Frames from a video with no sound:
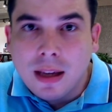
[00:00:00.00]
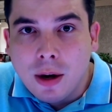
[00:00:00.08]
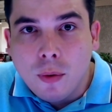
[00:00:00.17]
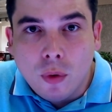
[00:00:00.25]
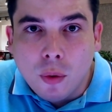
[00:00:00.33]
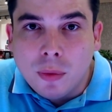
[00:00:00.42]

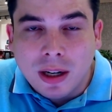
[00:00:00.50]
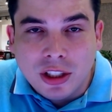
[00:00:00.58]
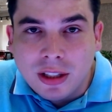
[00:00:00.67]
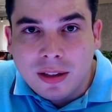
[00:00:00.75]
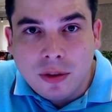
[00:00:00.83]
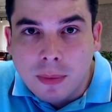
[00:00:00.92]
eu como
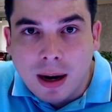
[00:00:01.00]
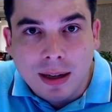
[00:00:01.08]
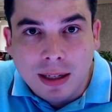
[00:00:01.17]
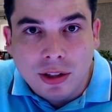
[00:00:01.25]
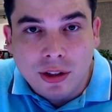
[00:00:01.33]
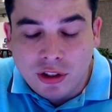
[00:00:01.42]
agência de
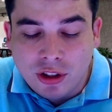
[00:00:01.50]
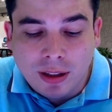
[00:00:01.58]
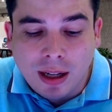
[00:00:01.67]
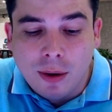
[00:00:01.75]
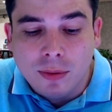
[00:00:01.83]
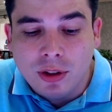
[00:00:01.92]
marketing
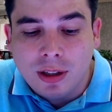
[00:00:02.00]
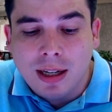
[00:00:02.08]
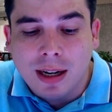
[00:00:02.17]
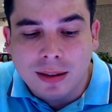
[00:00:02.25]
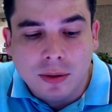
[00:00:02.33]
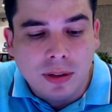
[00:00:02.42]
digital, de
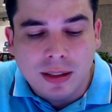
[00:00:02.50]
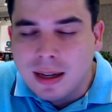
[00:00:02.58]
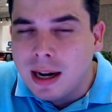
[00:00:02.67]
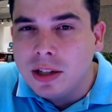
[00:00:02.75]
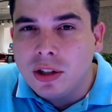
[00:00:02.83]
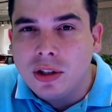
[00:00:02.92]
criação de
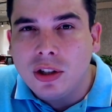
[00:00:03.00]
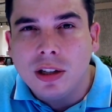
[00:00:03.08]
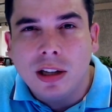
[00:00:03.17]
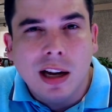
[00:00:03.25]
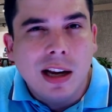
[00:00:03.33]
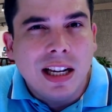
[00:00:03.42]
site,
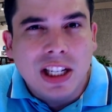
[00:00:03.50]
de